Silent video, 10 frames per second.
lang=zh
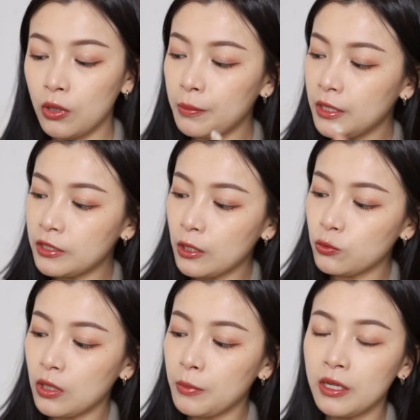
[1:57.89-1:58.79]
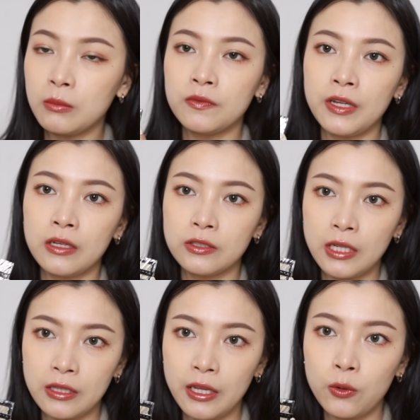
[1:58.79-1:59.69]
会一边上妆一边跟你们分享
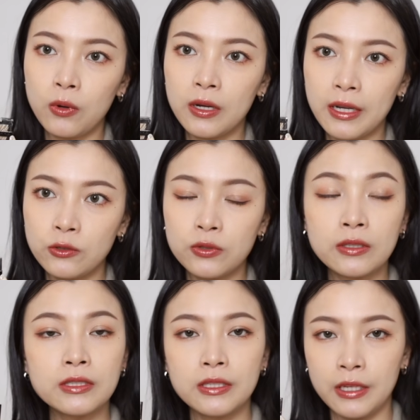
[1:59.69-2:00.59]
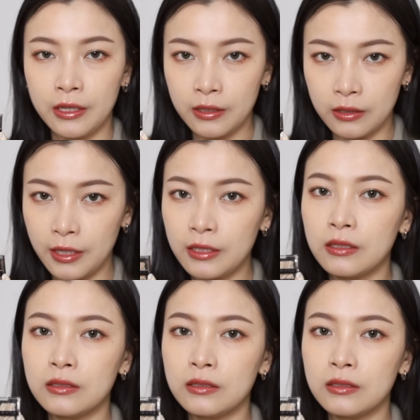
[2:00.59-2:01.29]
渐电光感双色眼影和它的